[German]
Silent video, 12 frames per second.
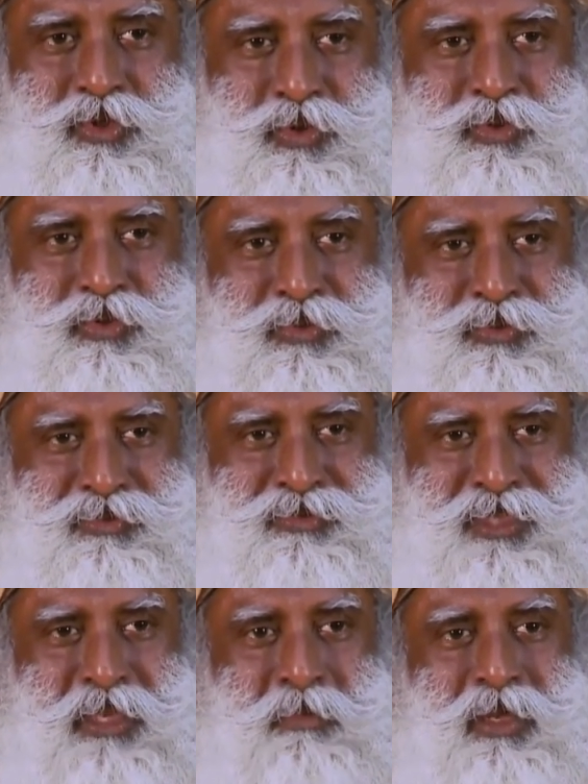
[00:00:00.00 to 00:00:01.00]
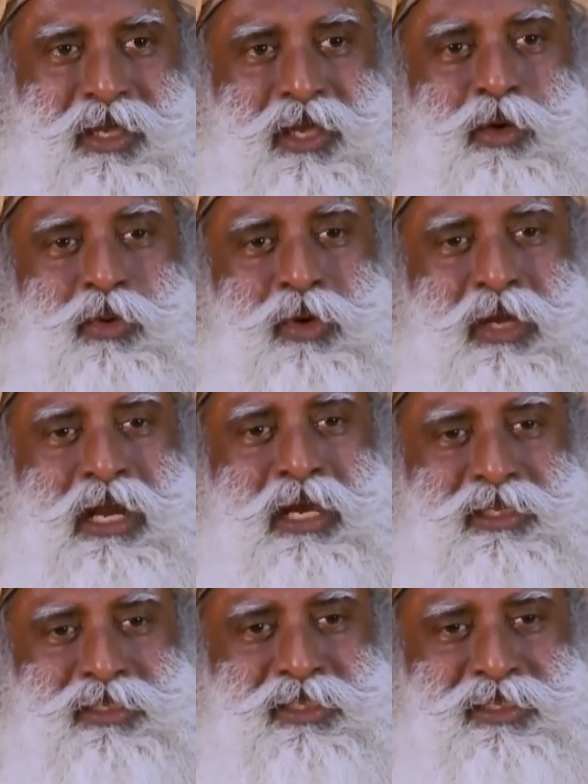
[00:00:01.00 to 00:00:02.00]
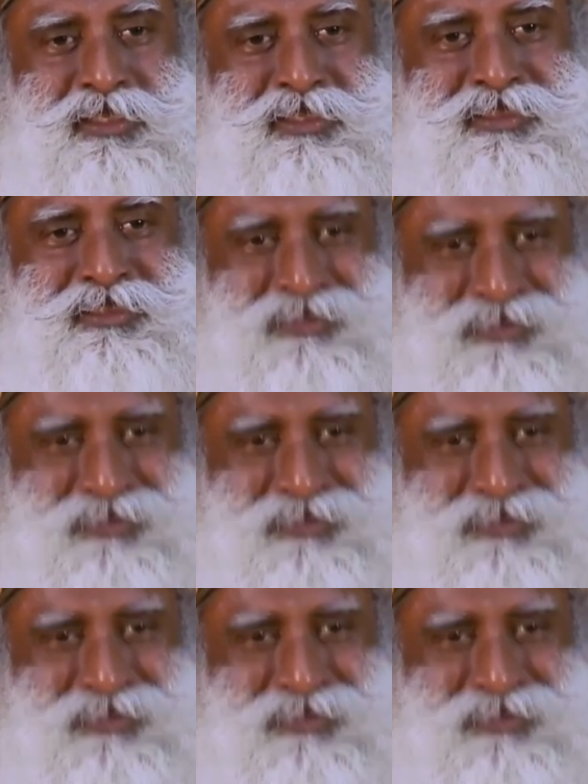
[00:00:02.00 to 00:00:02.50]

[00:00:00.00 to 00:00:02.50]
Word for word: machen sie dir das sehr bald klar.